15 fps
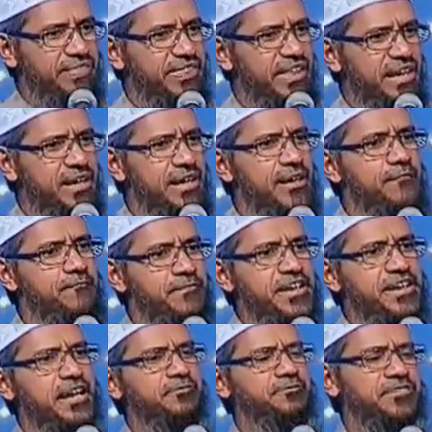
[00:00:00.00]
बातिल
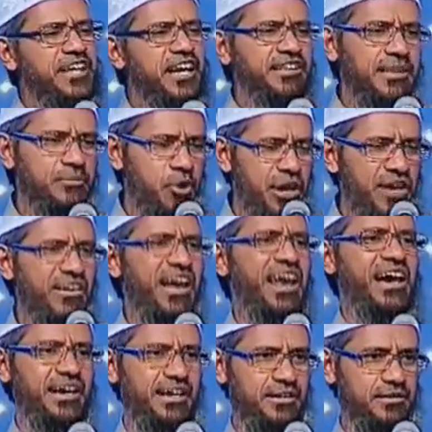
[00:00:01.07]
फी नफ्सी खत्म होने
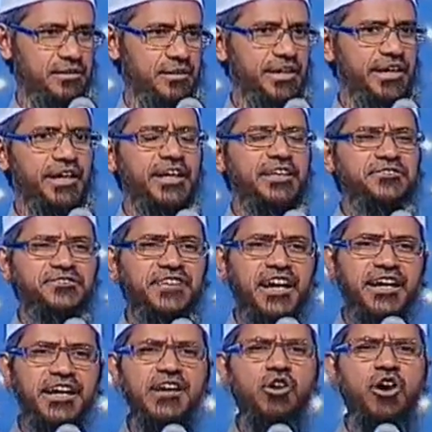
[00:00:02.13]
वाला है इस
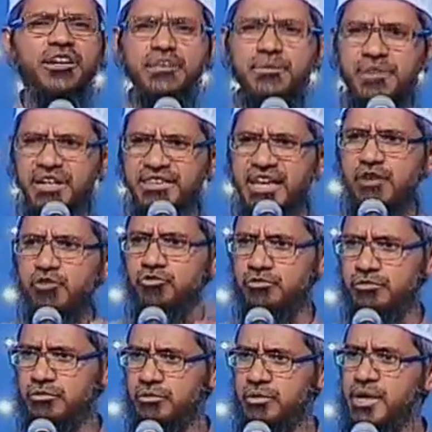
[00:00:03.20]
तकरीर को खत्म करता हूं
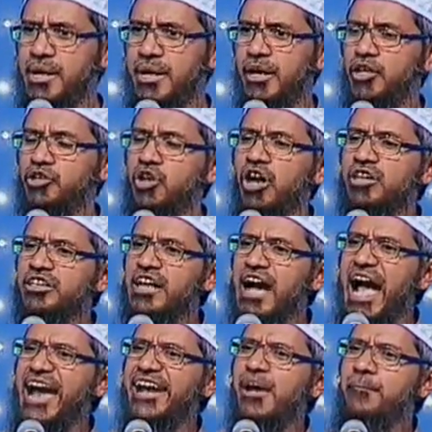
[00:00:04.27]

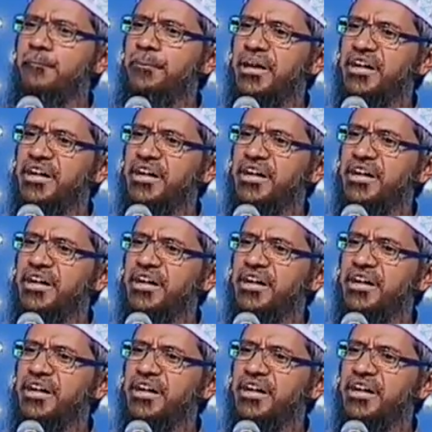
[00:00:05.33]
डॉक्टर एडम